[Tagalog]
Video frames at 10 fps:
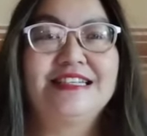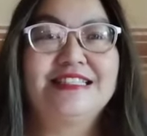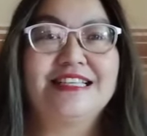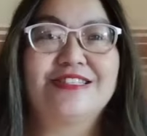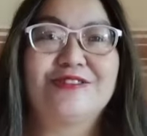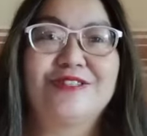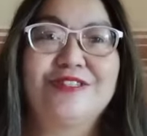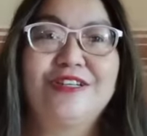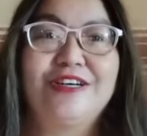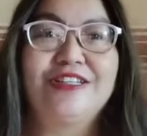sa
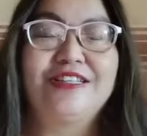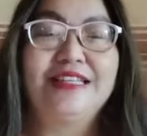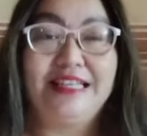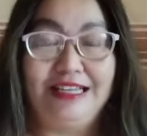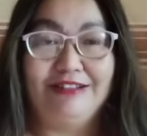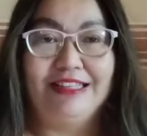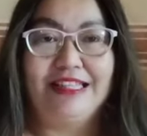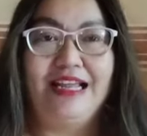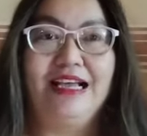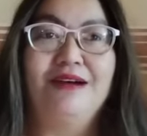susunod, ikaw na
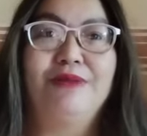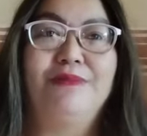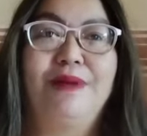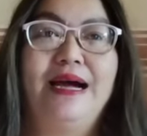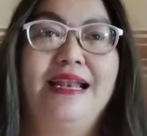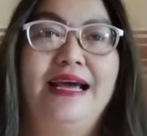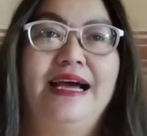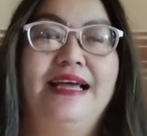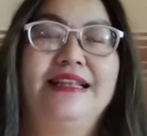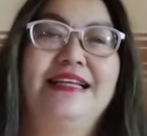talaga ang
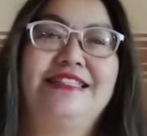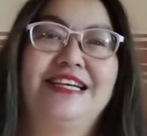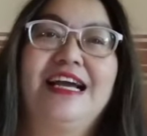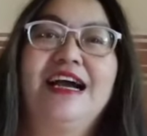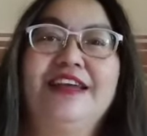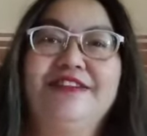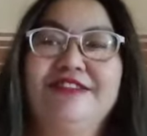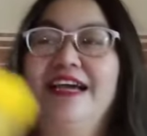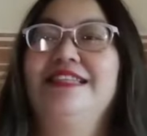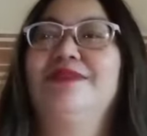mapalad. At saka ngayon
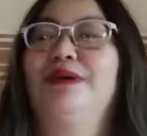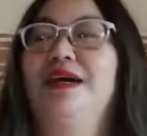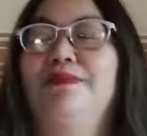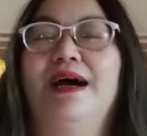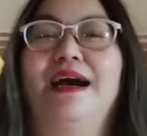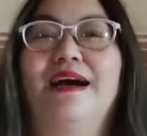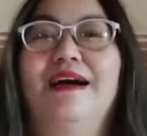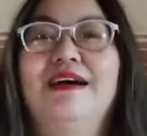guys, abang-abang.